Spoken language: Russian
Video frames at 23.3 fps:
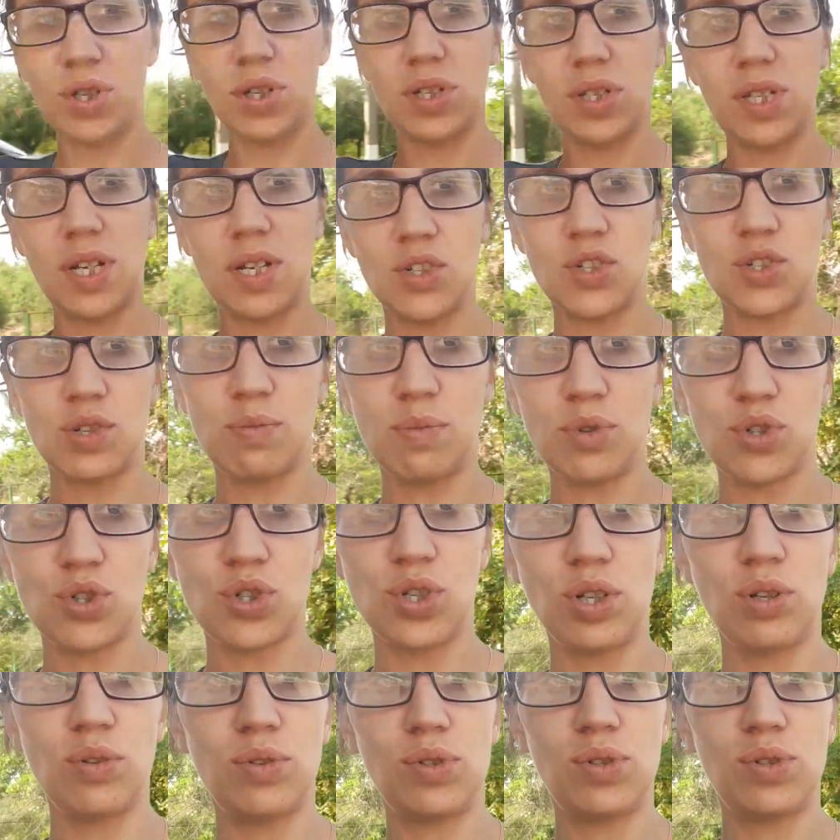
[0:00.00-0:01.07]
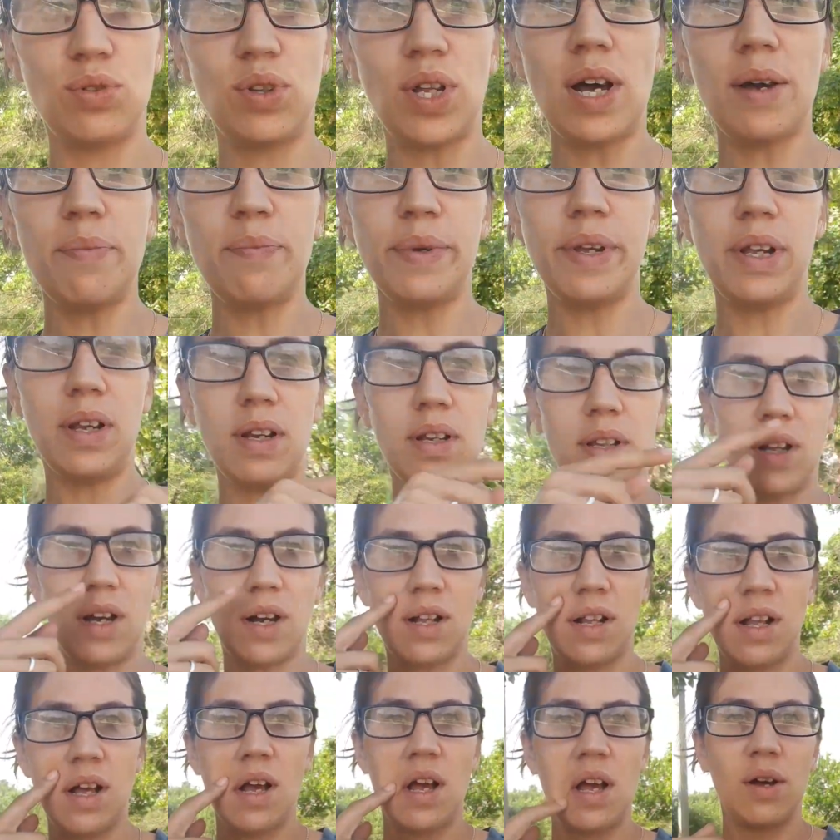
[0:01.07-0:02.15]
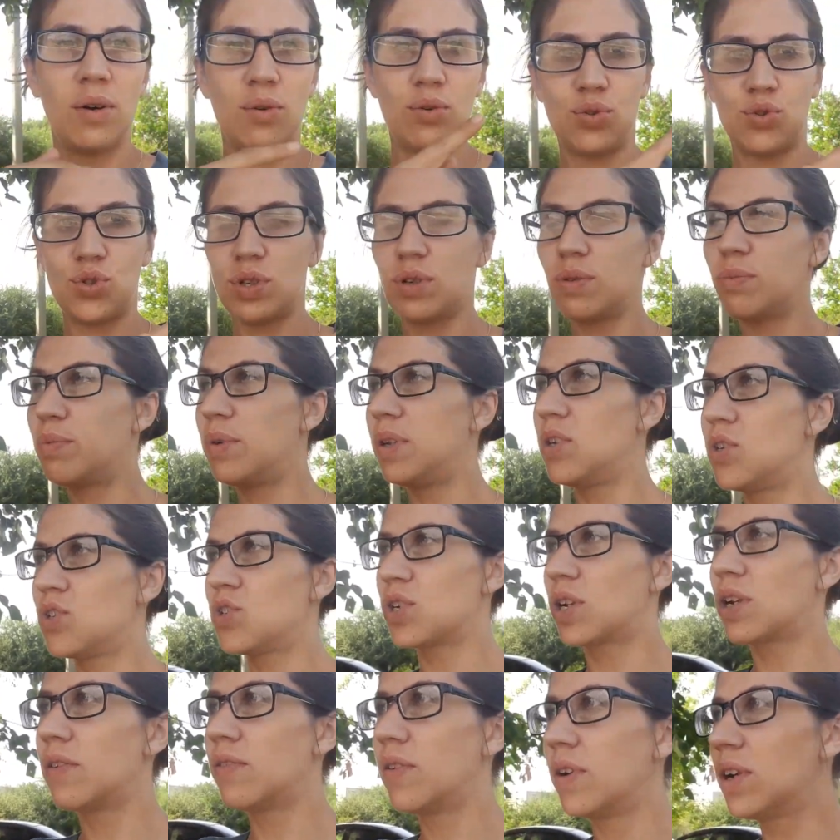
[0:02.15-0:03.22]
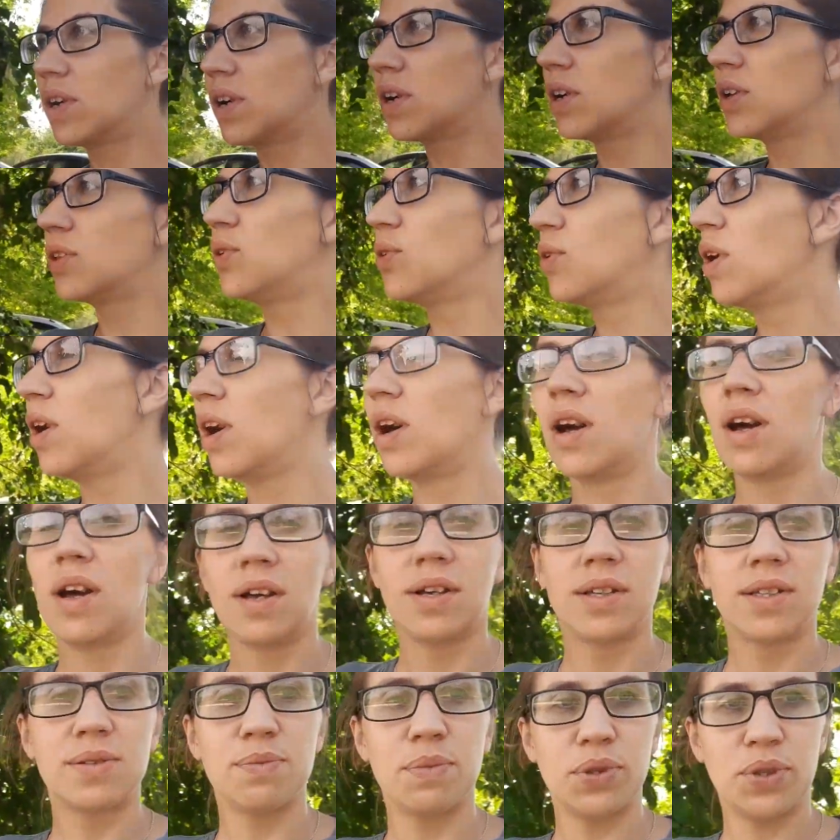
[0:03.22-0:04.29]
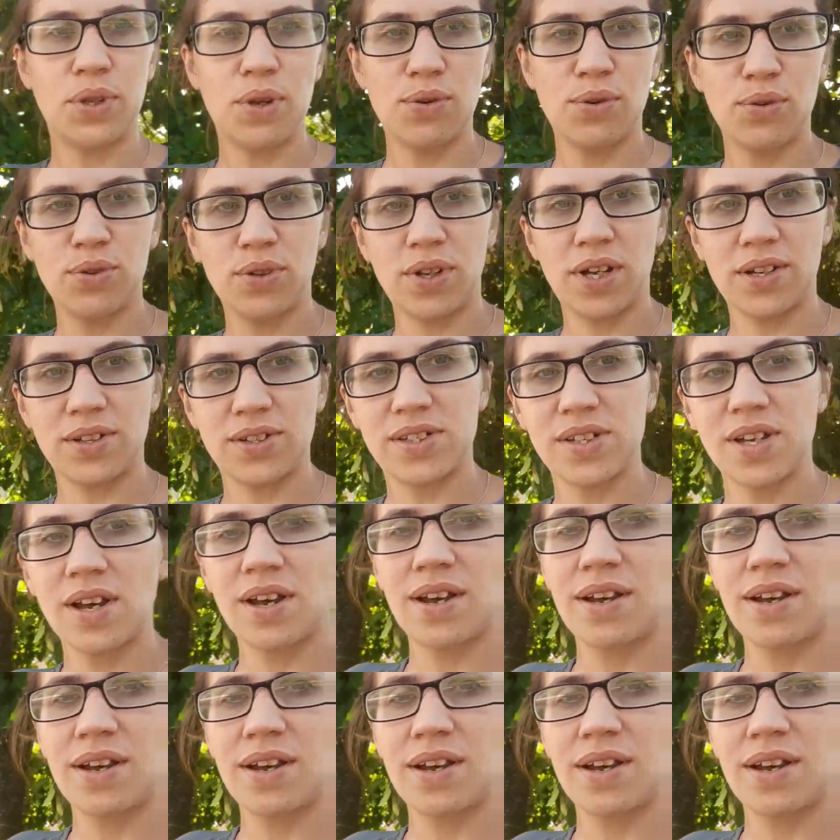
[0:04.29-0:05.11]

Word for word: что Саша машину сюда перегнал, уже ближе к выходу. Смотрю, у нас